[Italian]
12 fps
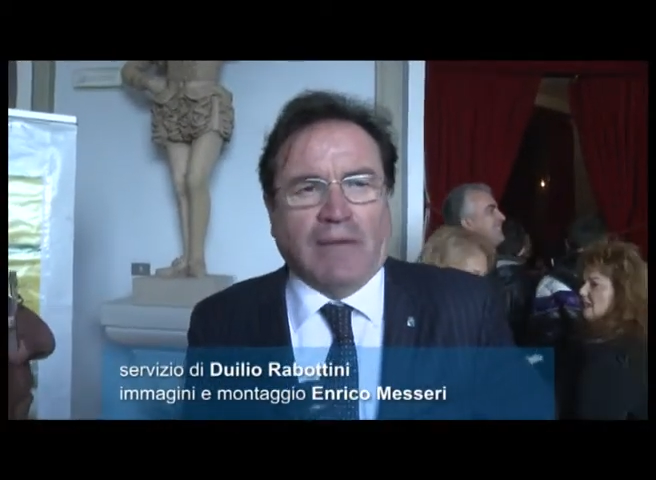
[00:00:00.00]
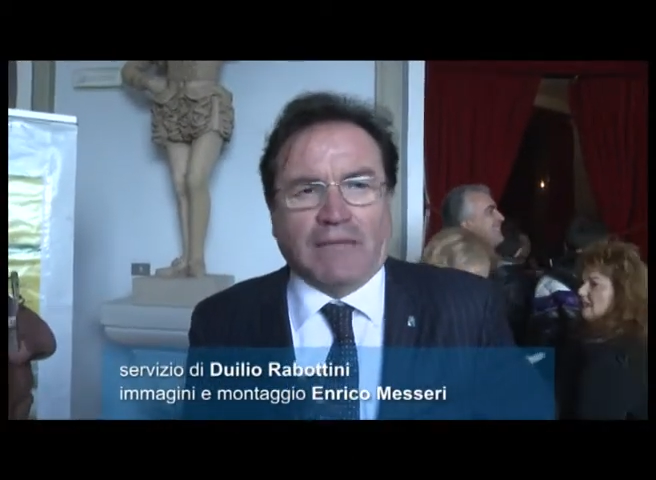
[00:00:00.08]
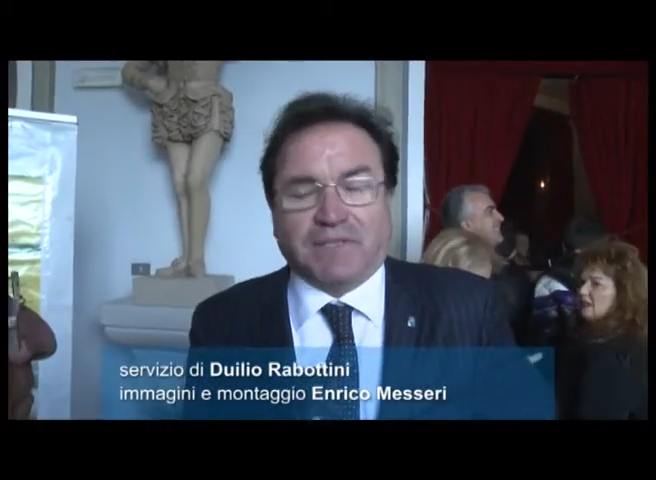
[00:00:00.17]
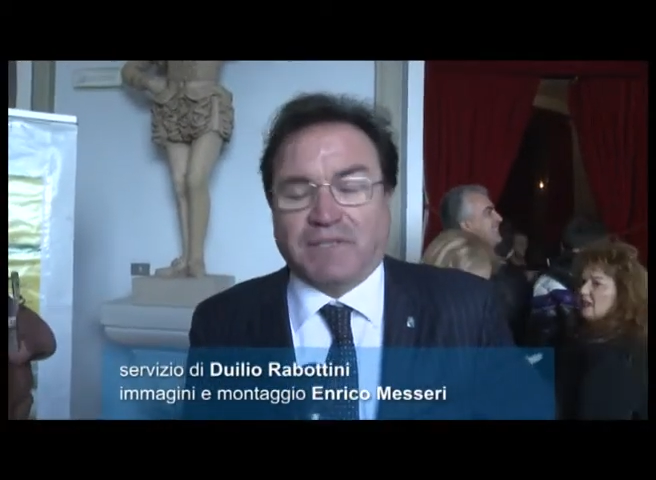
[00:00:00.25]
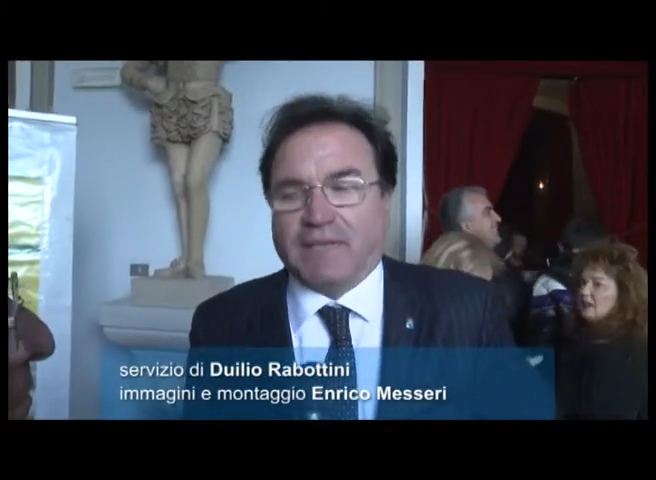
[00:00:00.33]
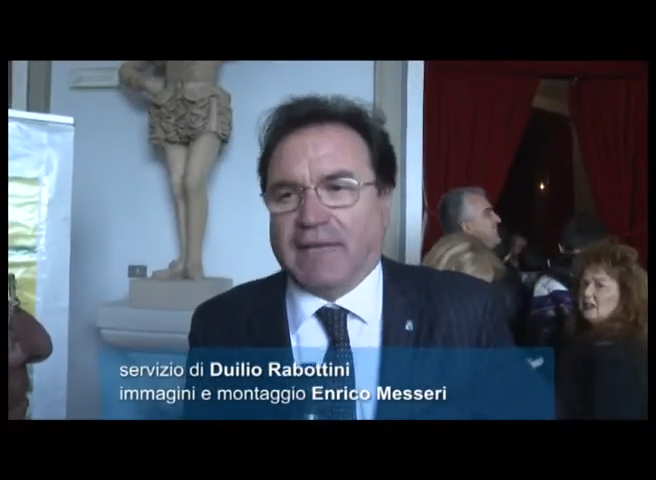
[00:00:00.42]
Ma
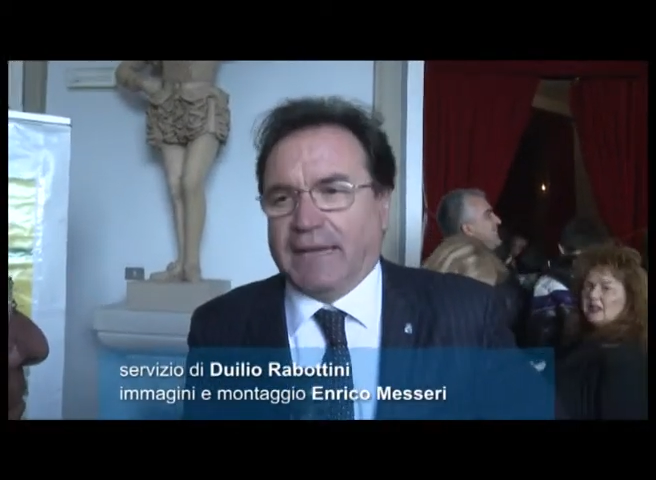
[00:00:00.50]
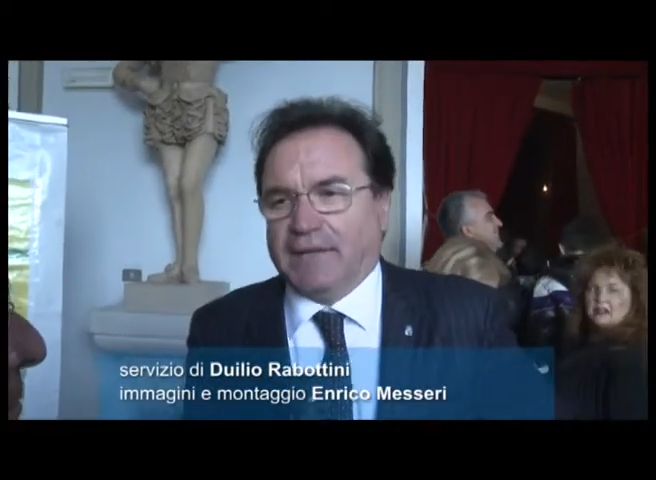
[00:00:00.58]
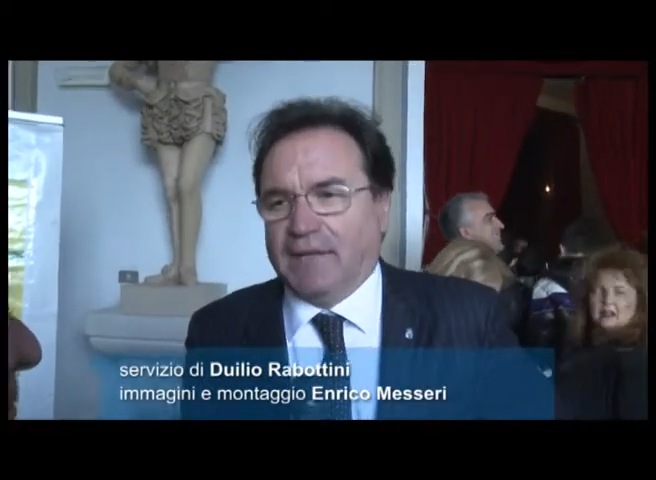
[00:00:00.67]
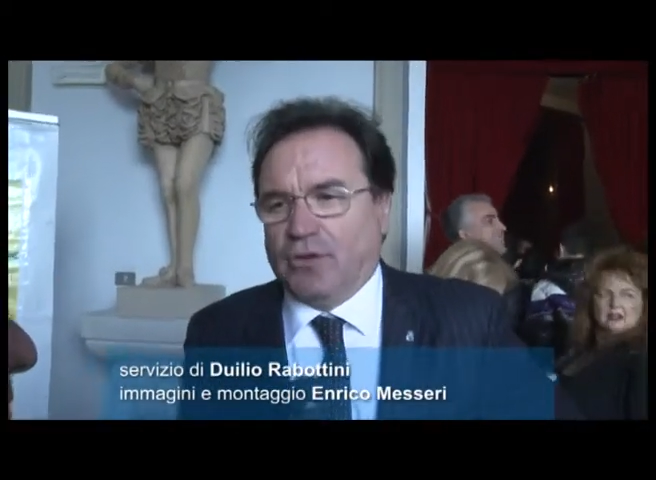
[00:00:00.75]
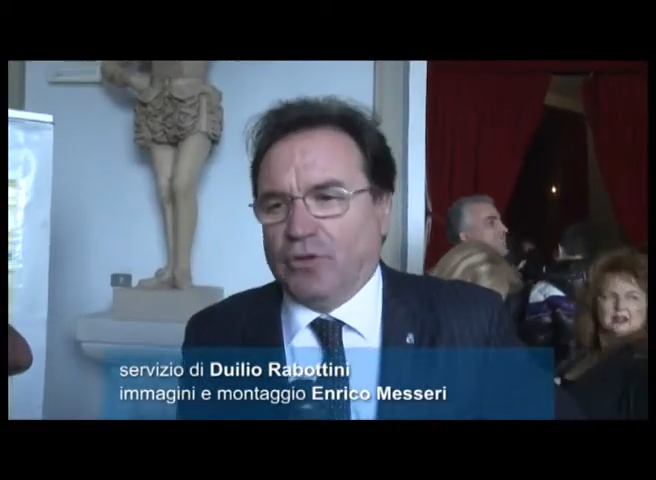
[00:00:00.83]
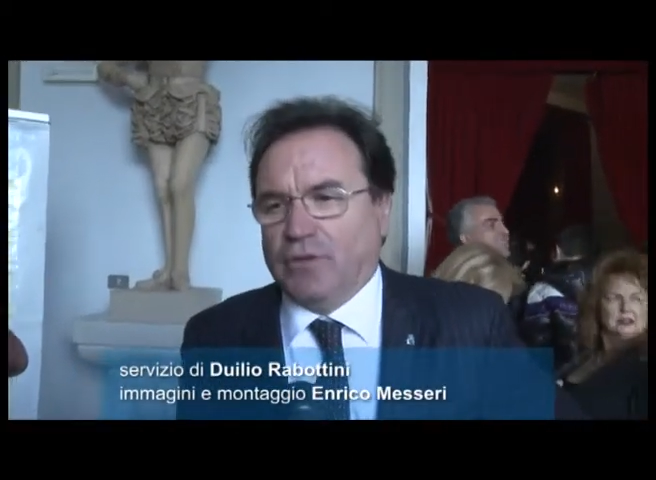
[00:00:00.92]
si
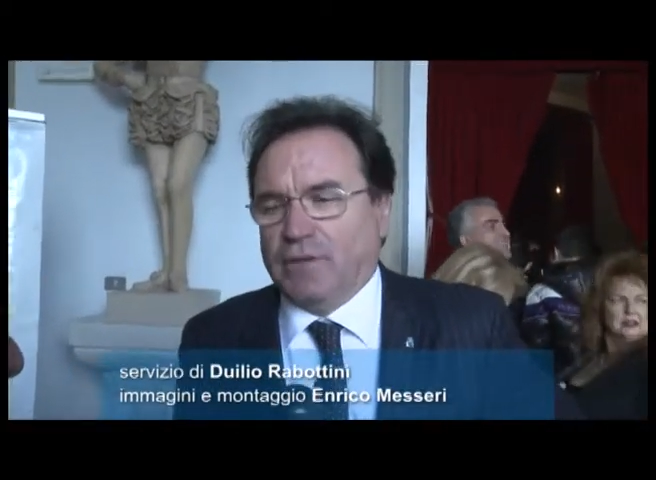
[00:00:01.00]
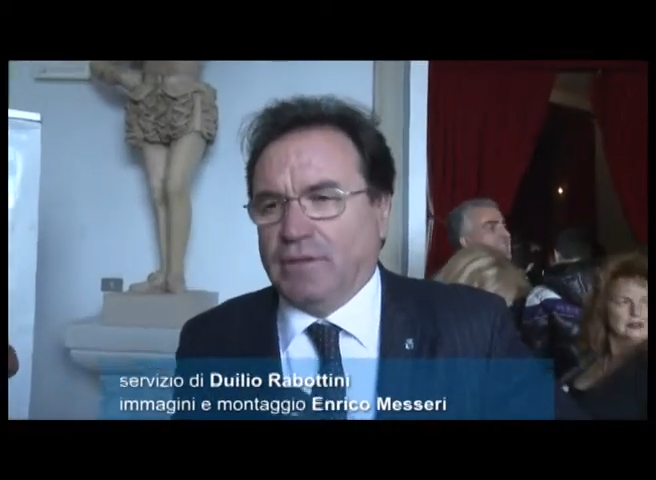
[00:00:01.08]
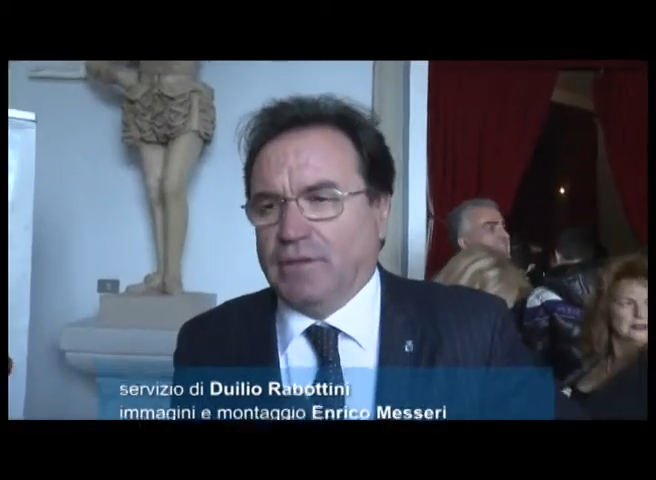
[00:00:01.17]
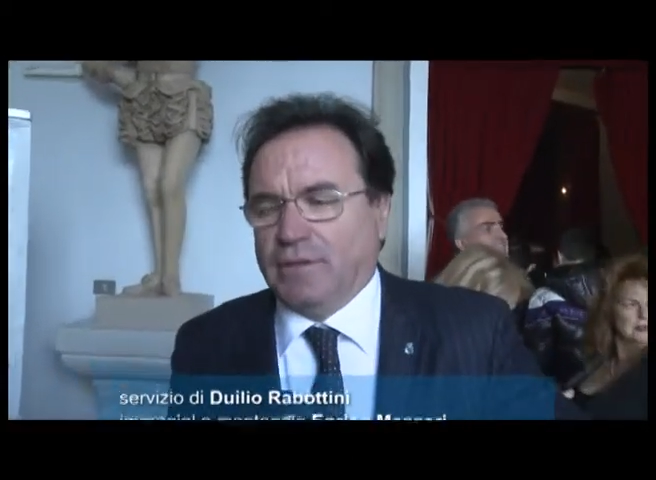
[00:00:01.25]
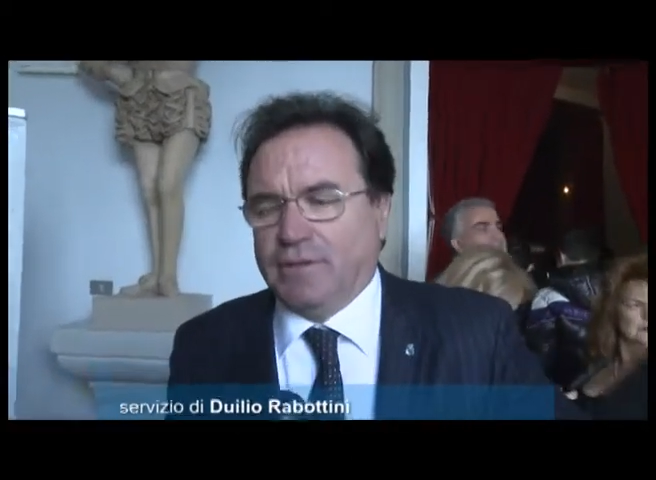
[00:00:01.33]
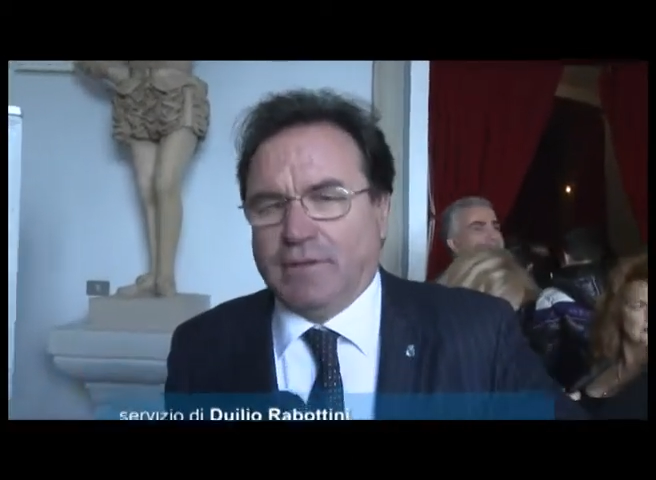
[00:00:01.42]
Singarda
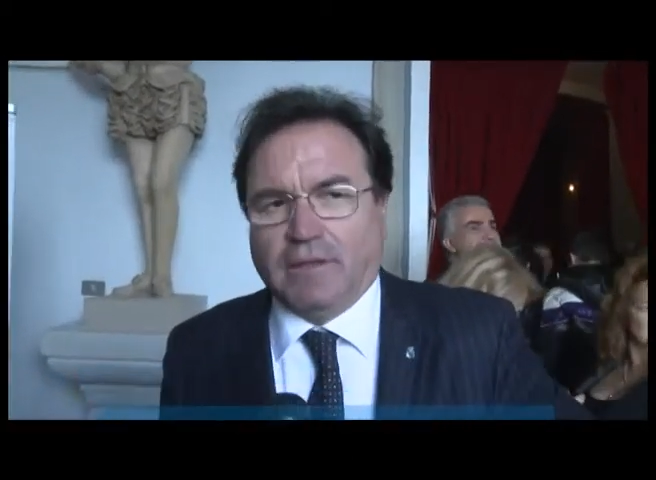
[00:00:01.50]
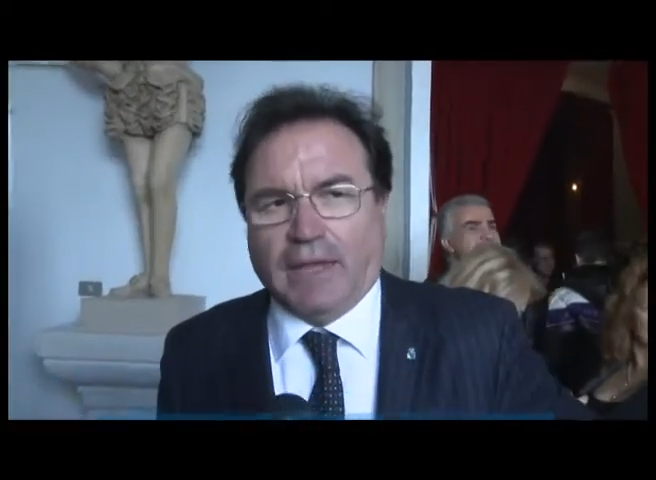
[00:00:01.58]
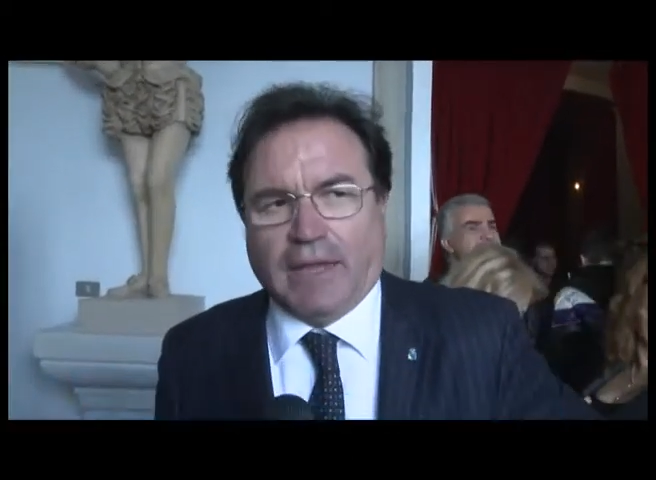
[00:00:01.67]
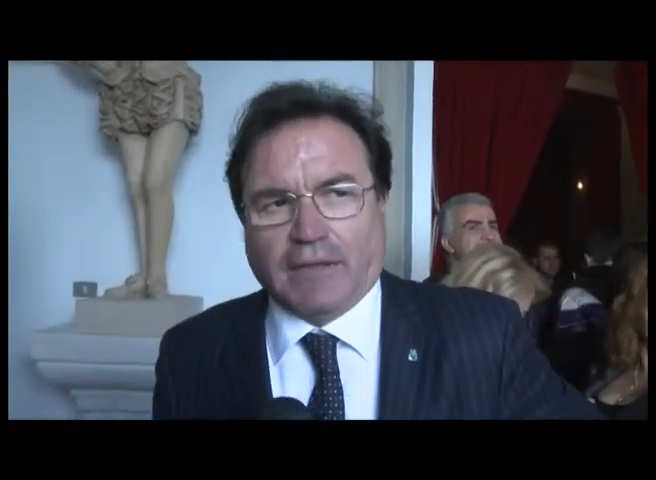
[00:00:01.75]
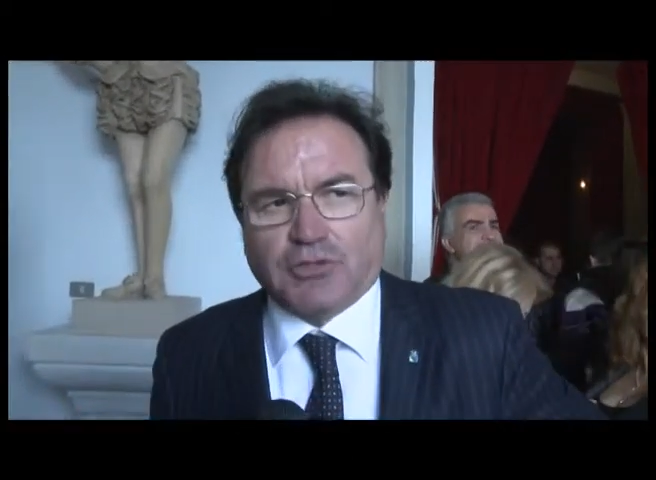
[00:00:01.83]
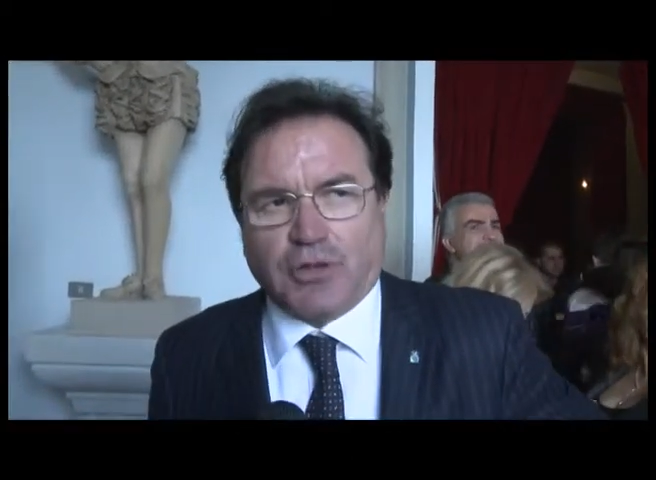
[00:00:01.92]
al